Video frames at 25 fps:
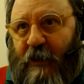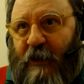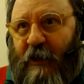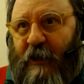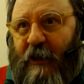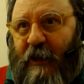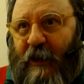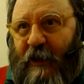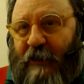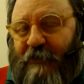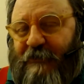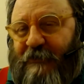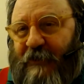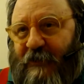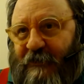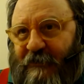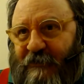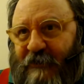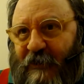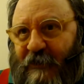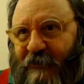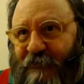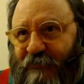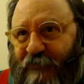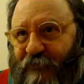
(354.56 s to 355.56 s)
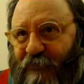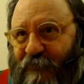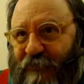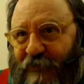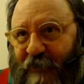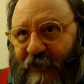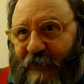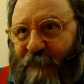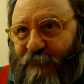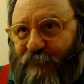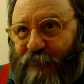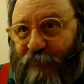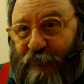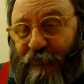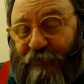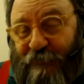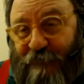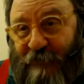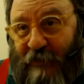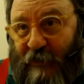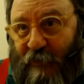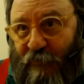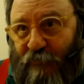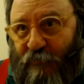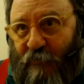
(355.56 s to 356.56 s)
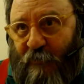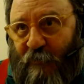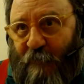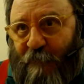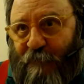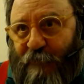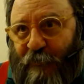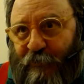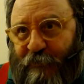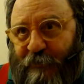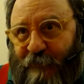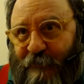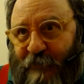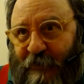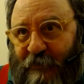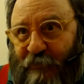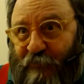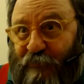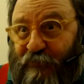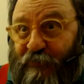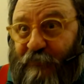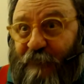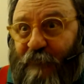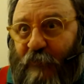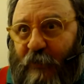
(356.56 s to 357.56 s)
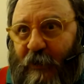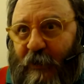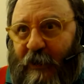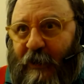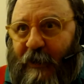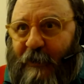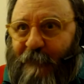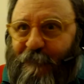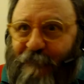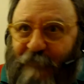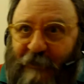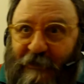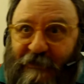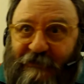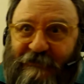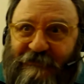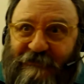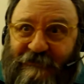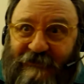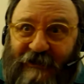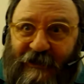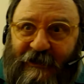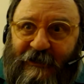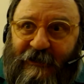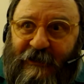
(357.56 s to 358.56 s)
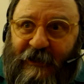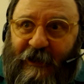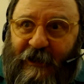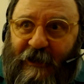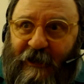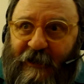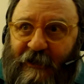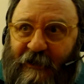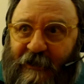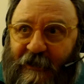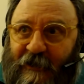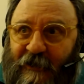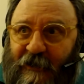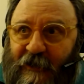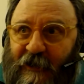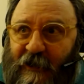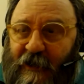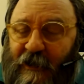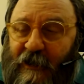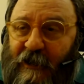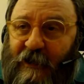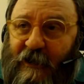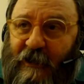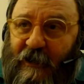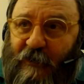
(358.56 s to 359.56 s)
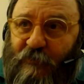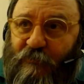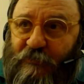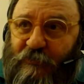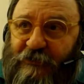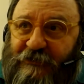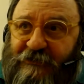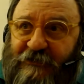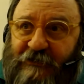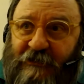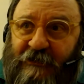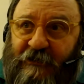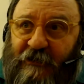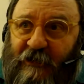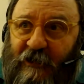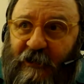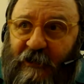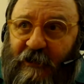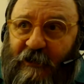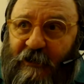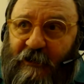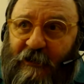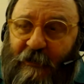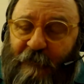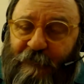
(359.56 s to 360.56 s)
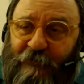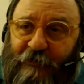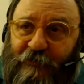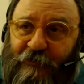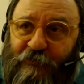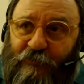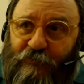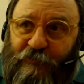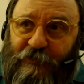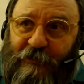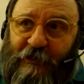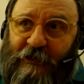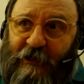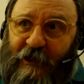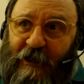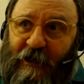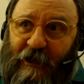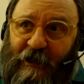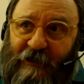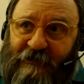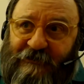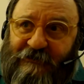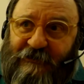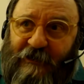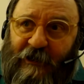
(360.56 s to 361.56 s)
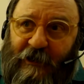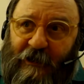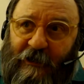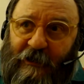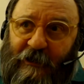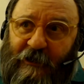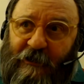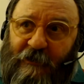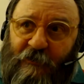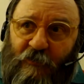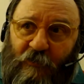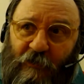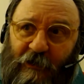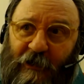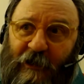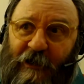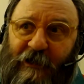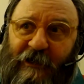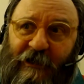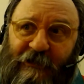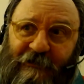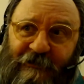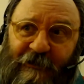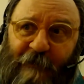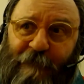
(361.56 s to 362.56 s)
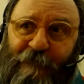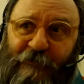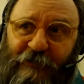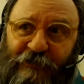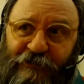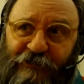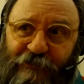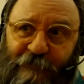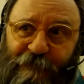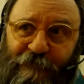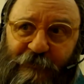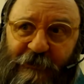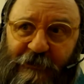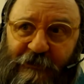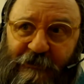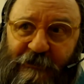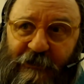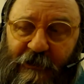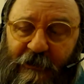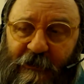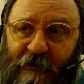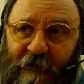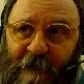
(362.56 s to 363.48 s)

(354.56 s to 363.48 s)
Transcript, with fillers: altrettanto tempo, io mi auguro un po' di meno, ci vorrà per staccare e acquisire l'abitudine a stare con la realtà percepita,